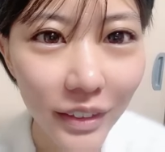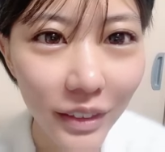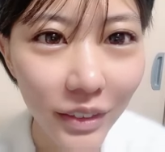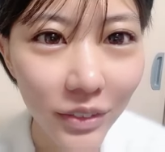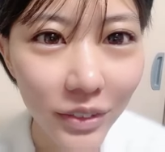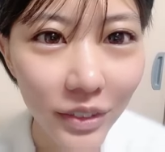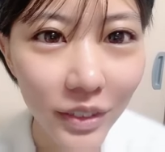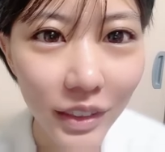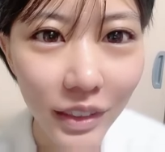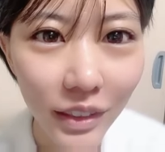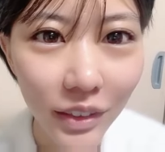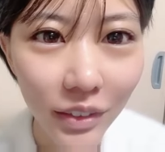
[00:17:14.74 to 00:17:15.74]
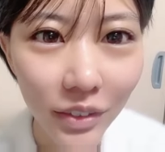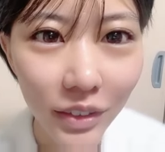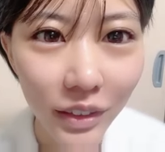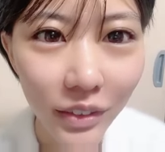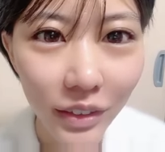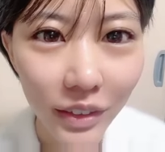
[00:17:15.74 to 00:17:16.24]
でもそれでも
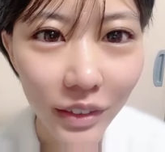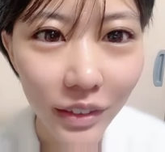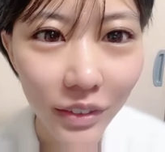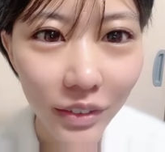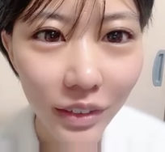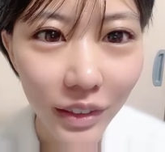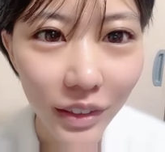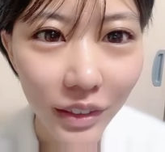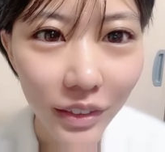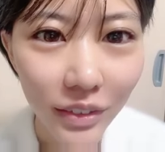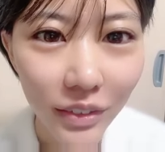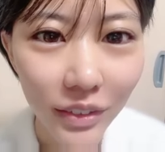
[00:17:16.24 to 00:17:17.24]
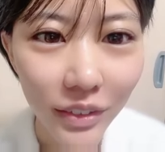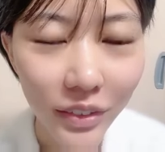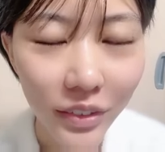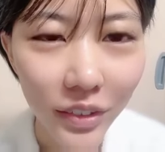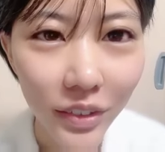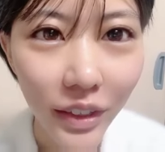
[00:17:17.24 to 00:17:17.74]
対応できちゃうな経験では
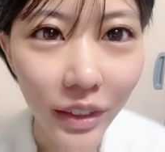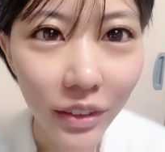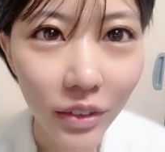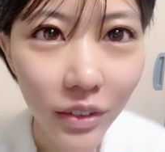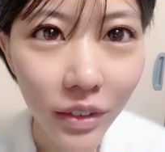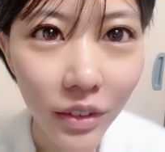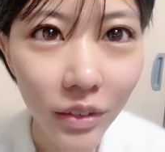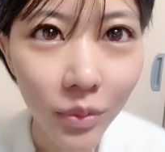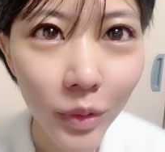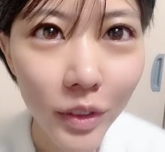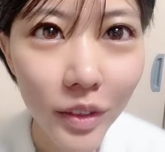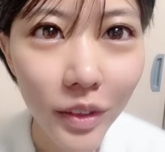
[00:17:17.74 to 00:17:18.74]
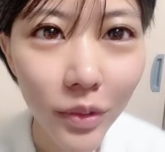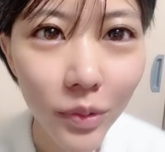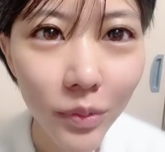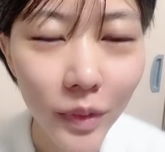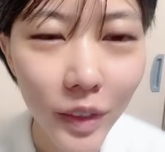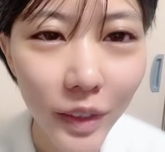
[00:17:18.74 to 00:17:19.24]
やうねマジでほん
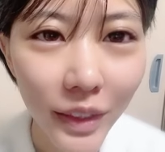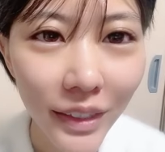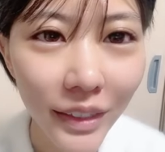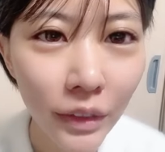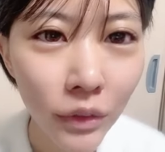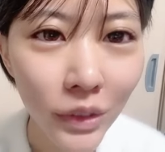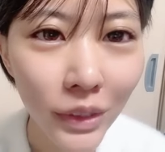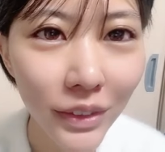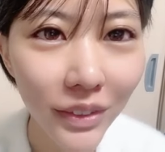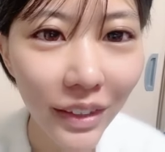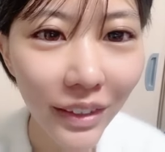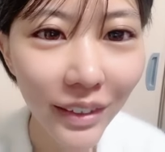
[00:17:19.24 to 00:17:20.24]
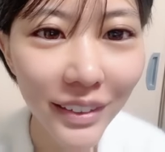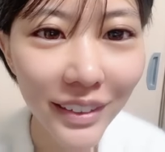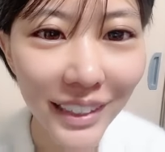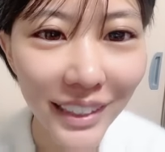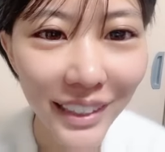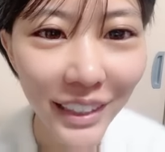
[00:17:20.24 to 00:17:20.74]
まに経験と絆
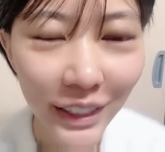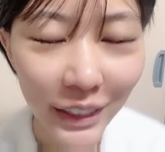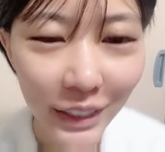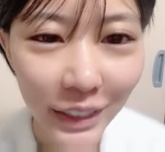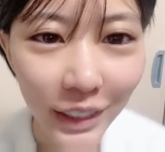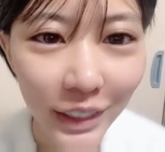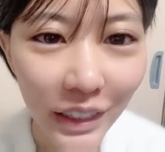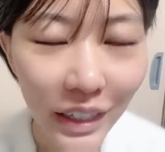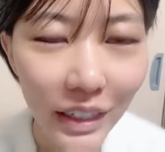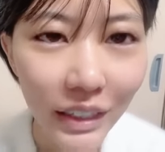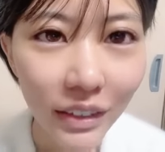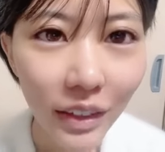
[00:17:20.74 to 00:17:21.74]
ゆ